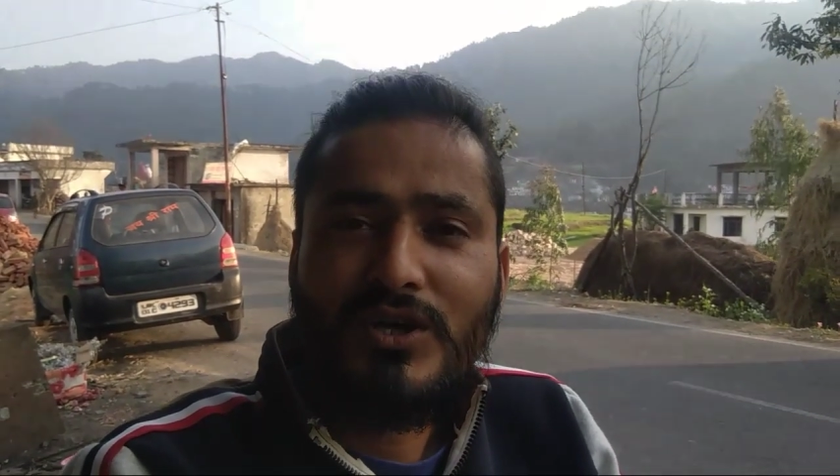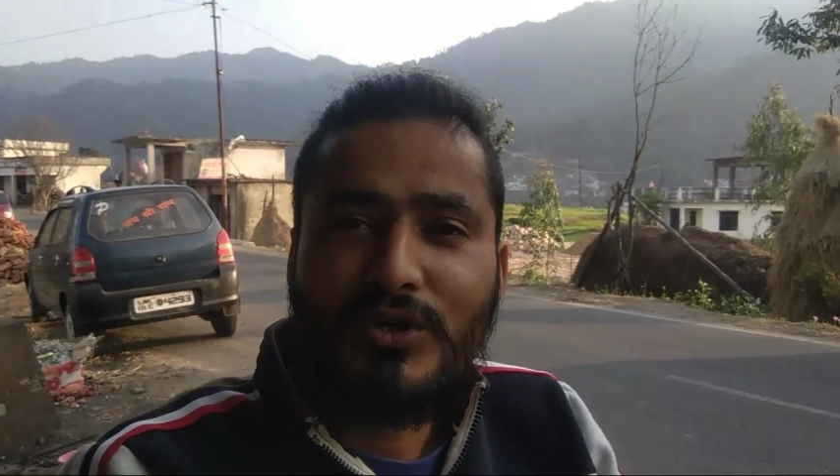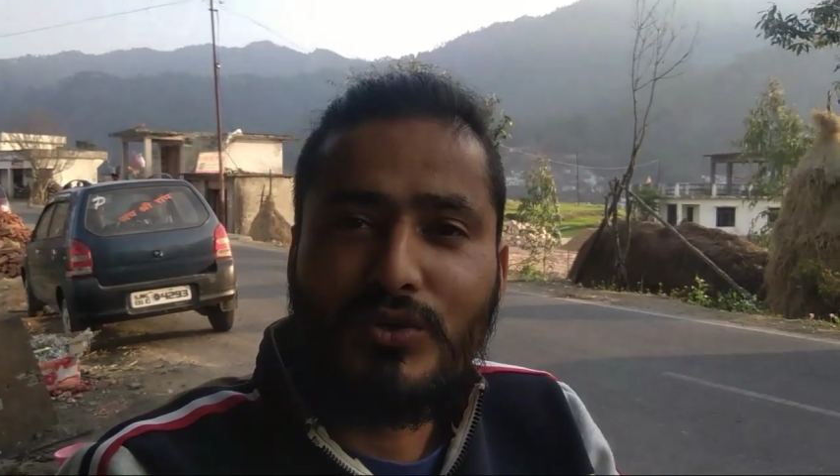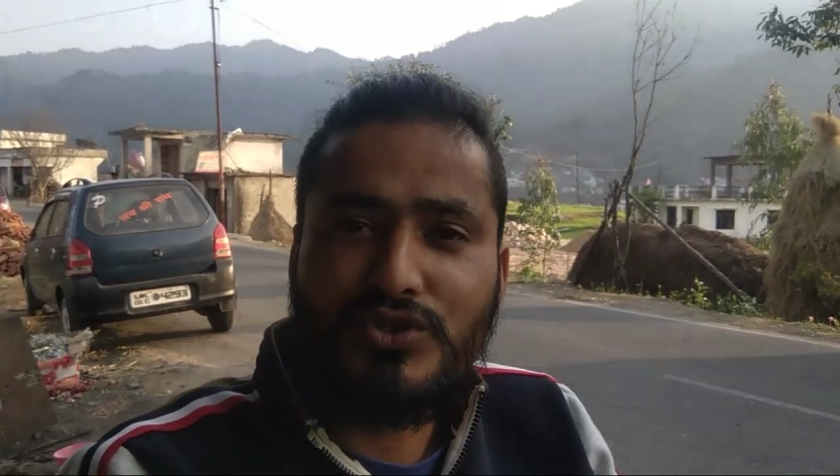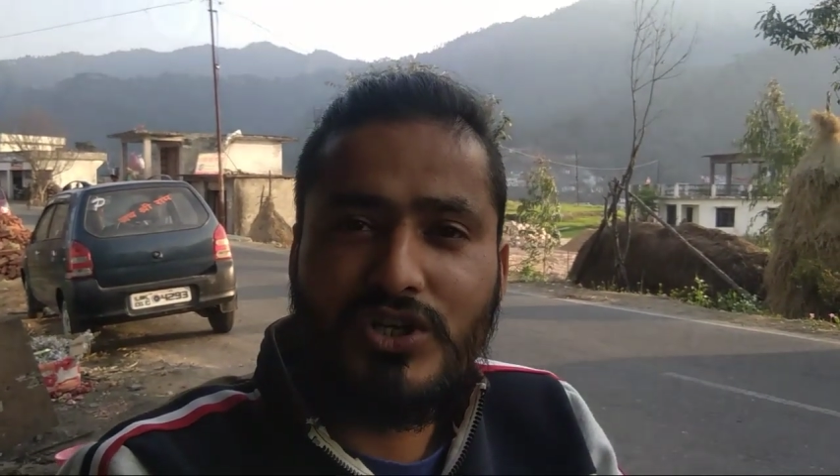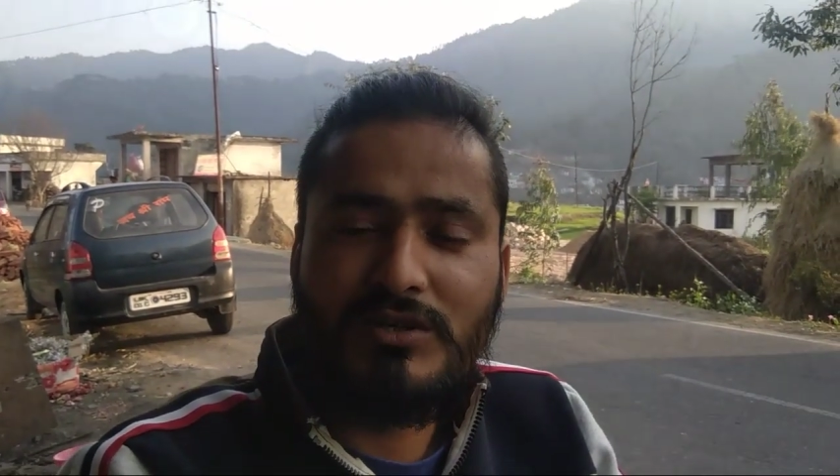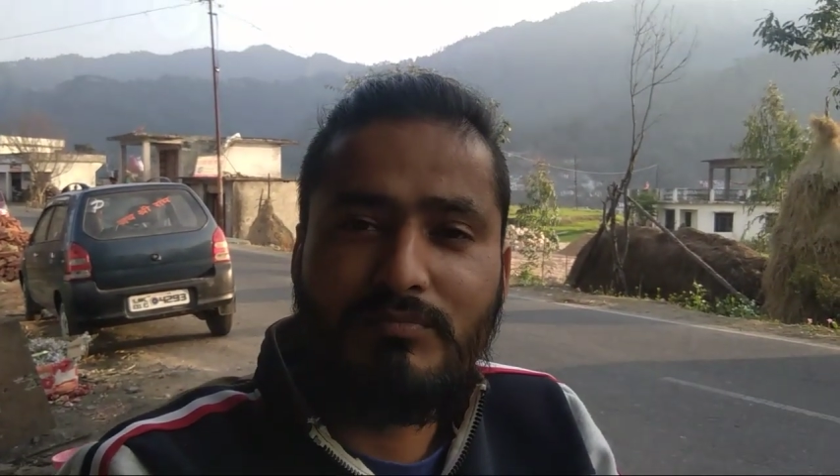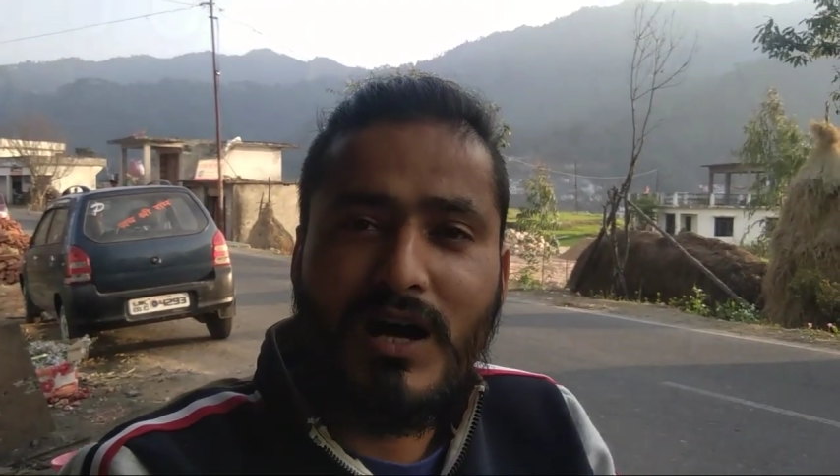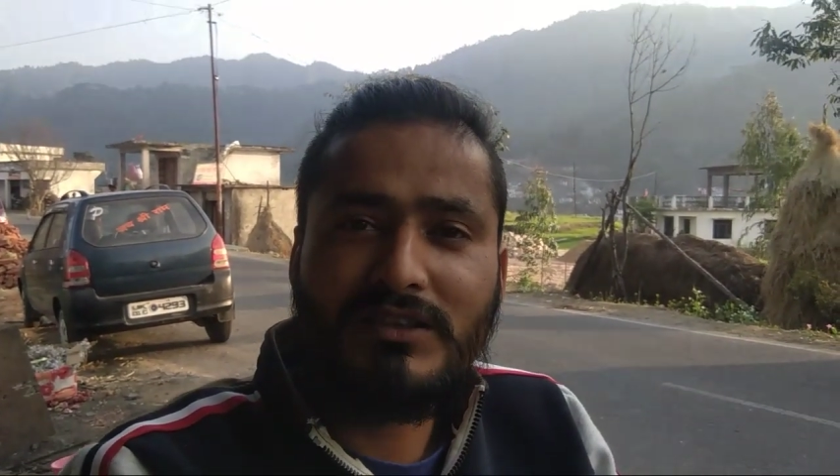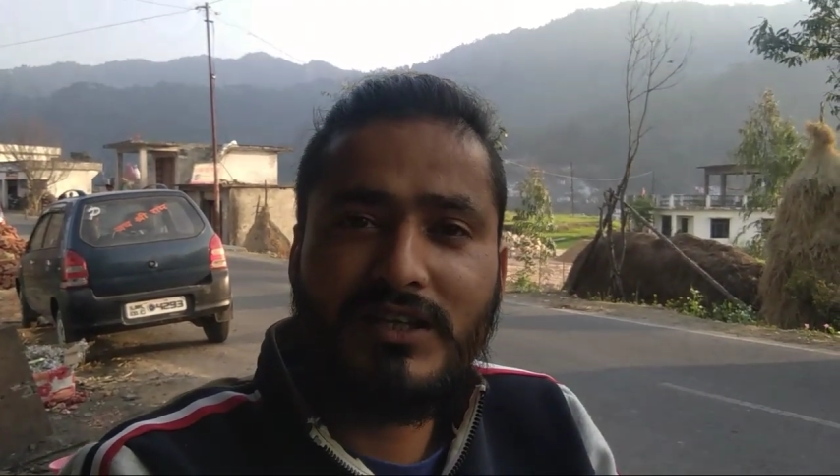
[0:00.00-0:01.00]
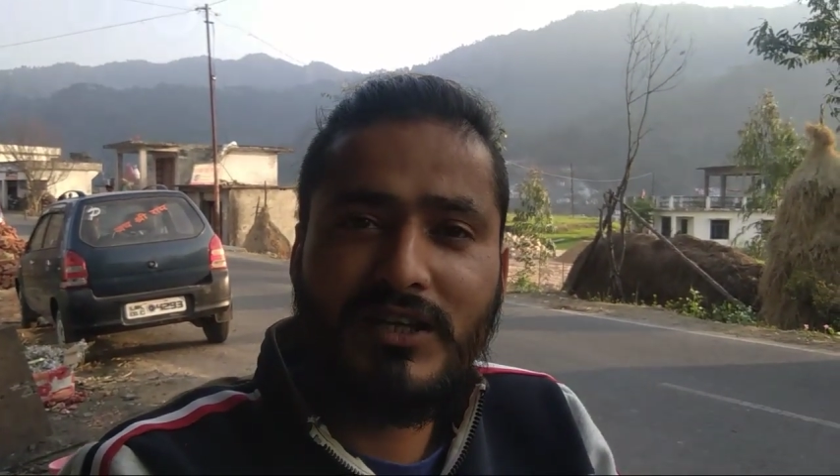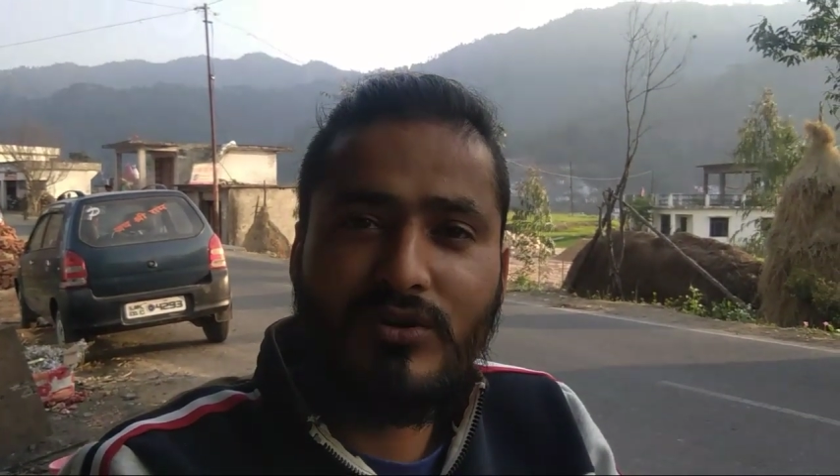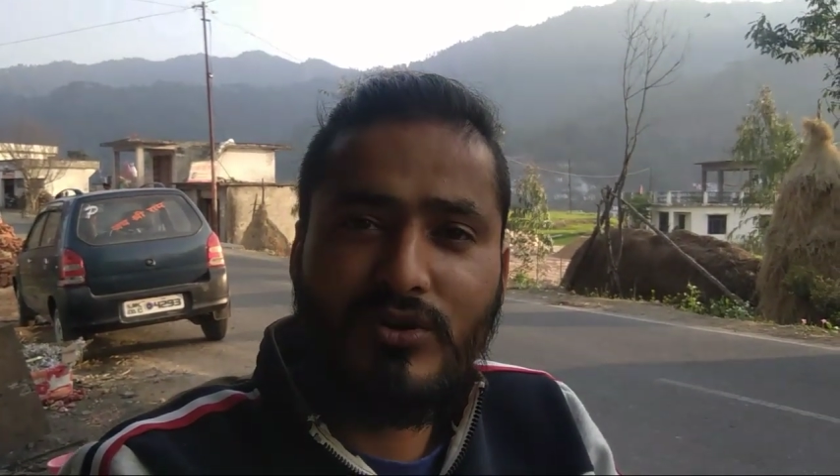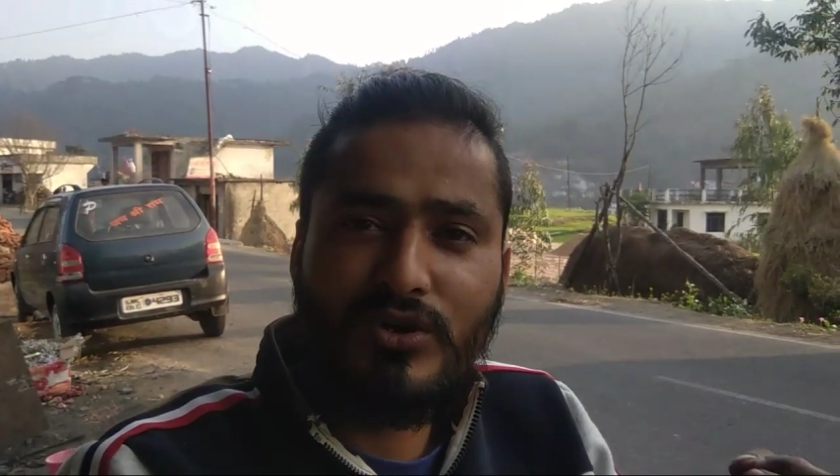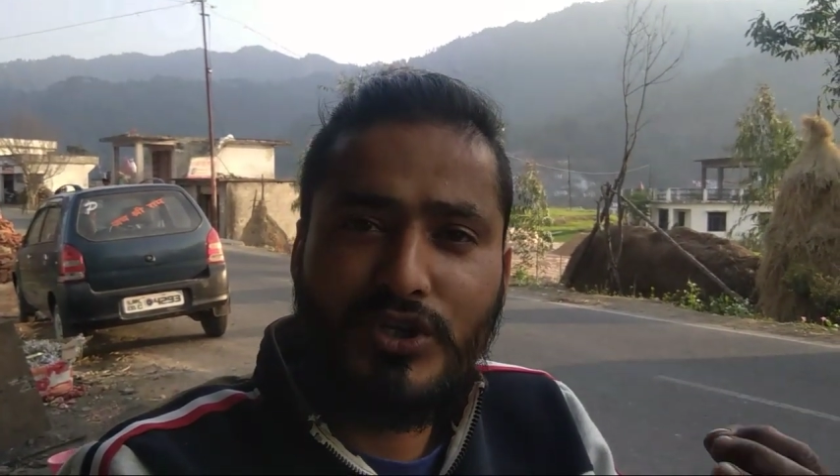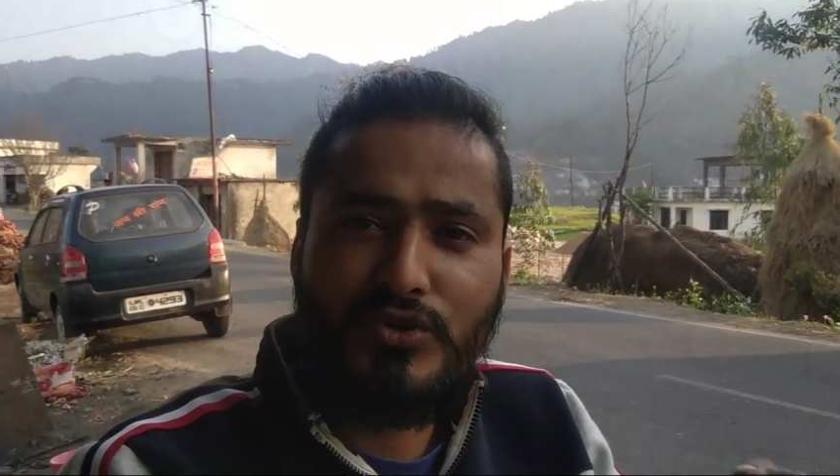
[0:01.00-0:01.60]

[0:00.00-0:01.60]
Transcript: रोचक बातें और